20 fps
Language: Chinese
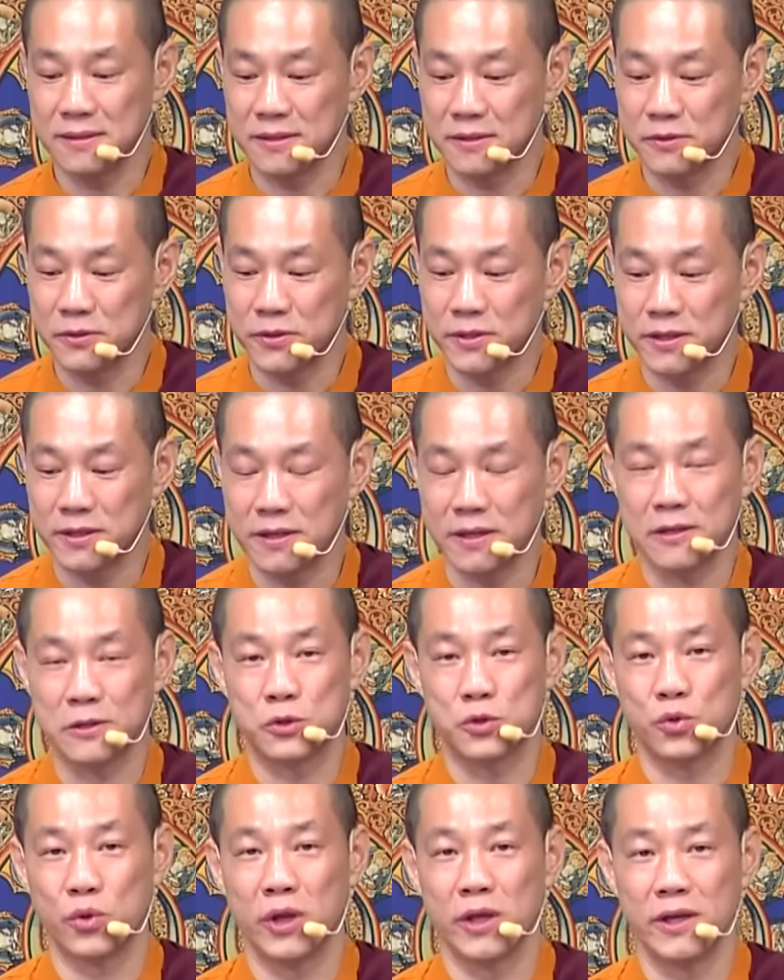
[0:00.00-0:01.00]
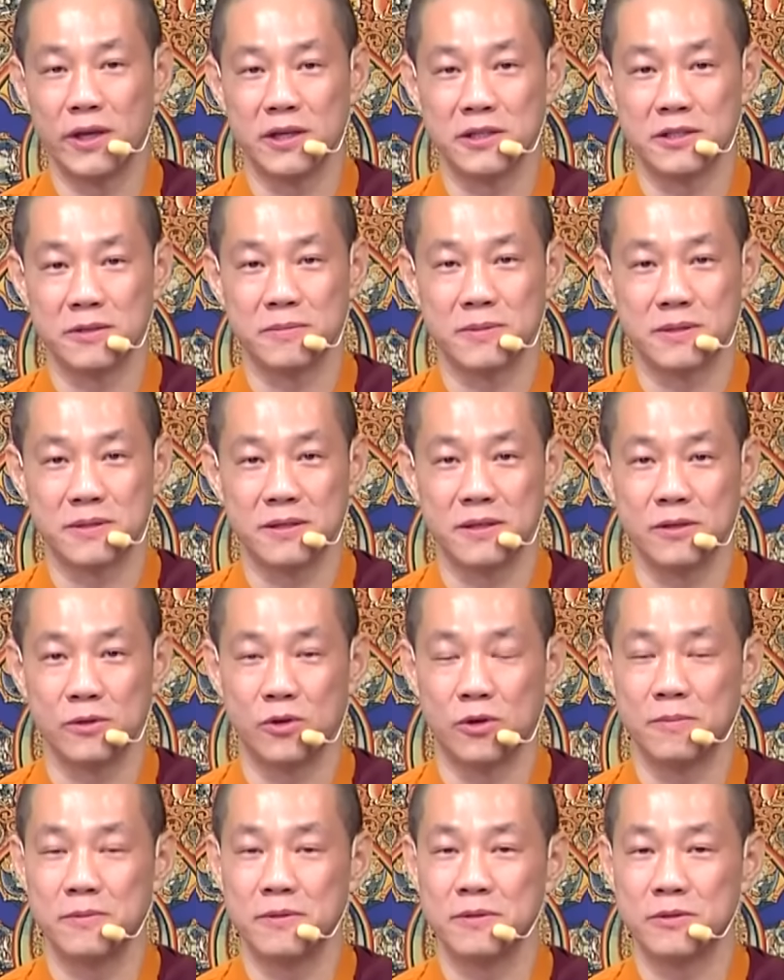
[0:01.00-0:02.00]
你觉得那个罪业是不是
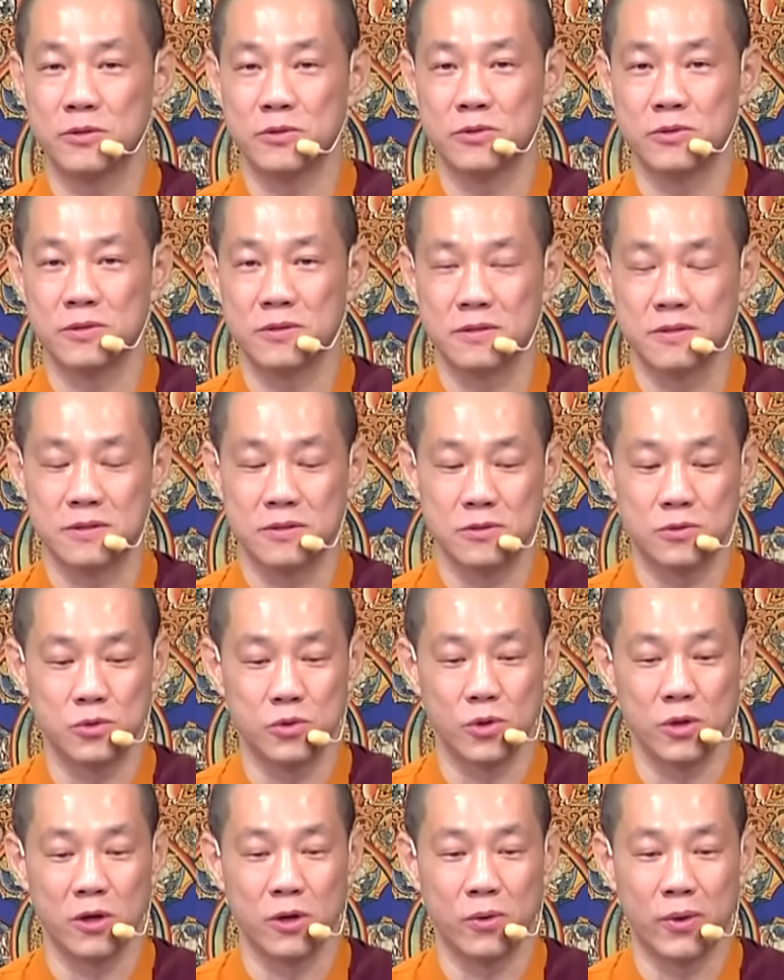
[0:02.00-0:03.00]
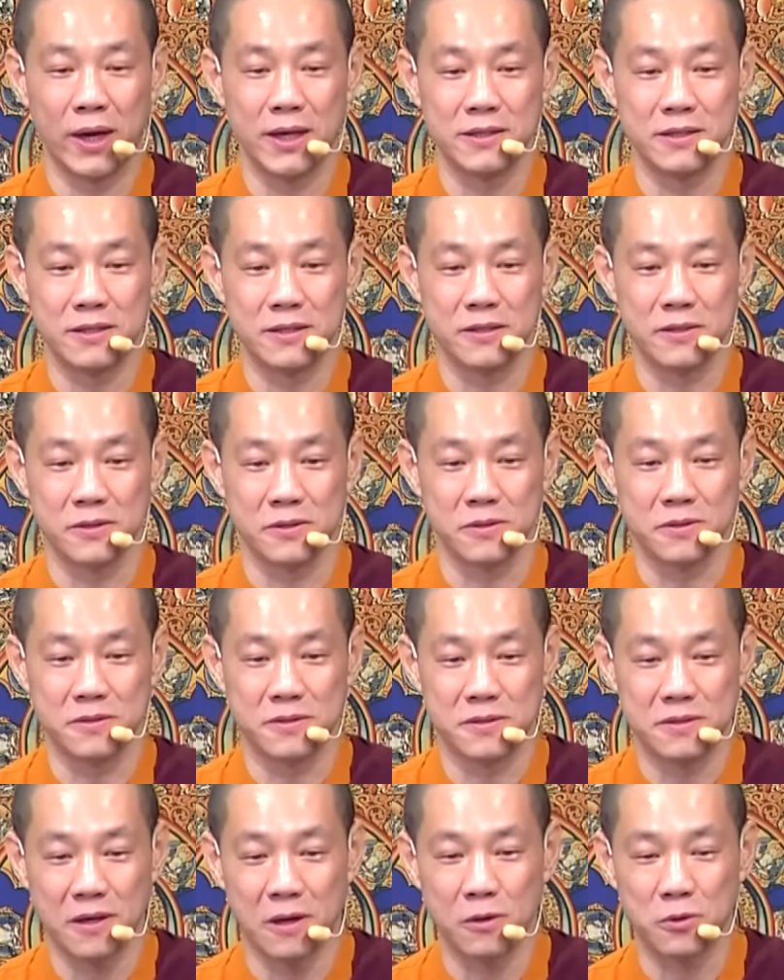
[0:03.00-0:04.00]
我们做了坏事有
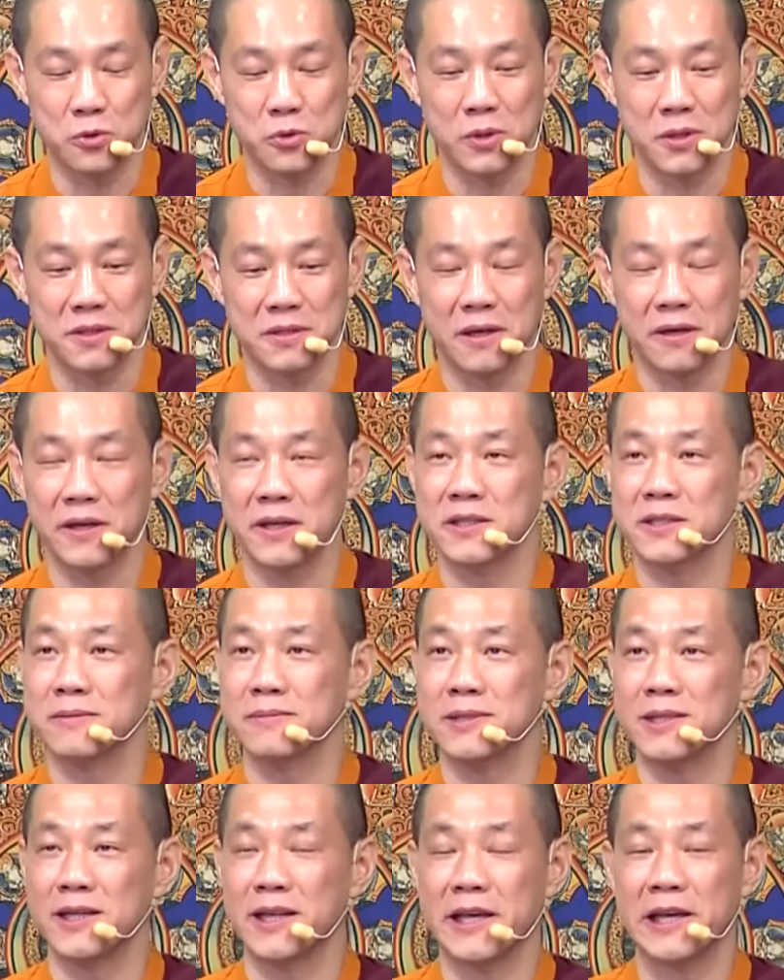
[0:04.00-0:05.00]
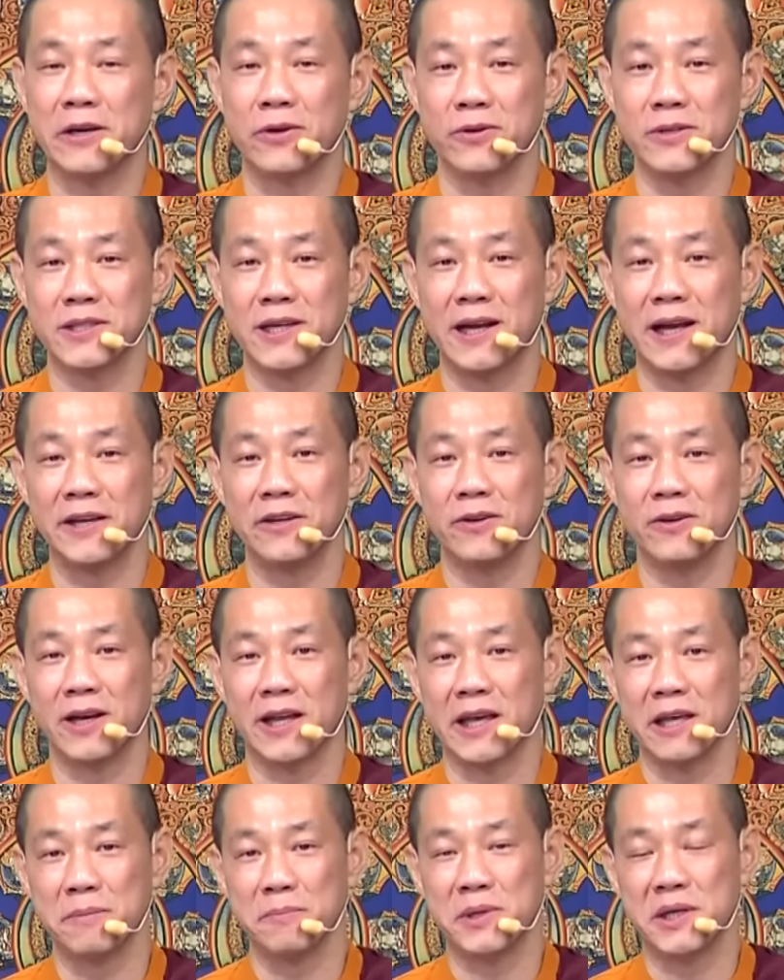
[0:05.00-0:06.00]
造罪造业，是不是雷公下来用
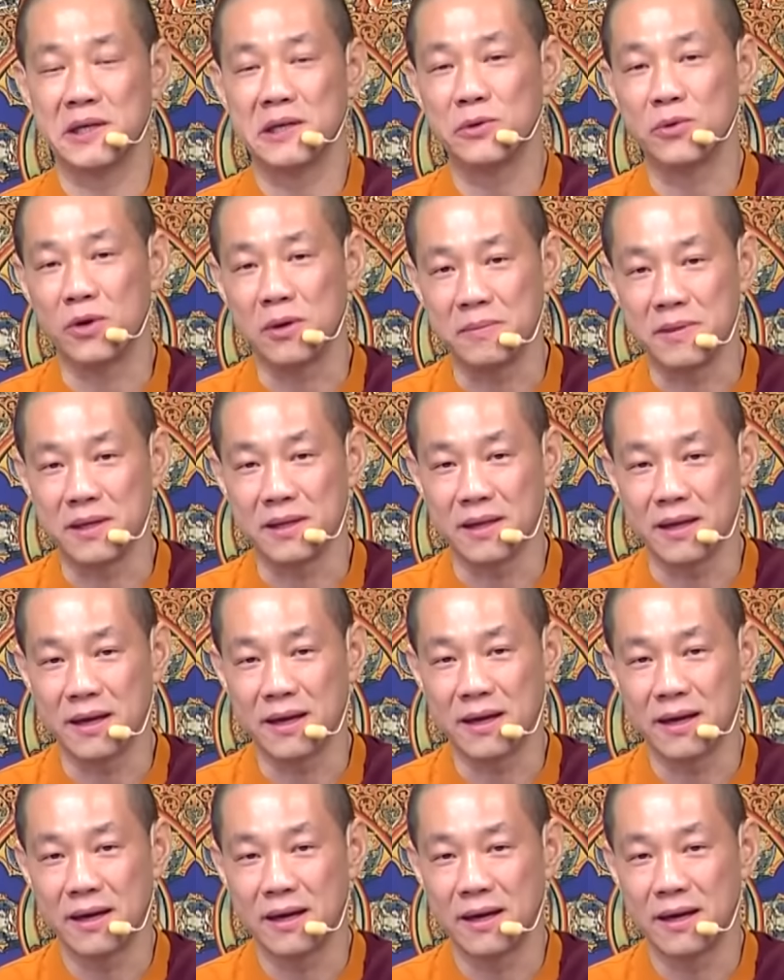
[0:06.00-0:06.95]
雷劈我们啊？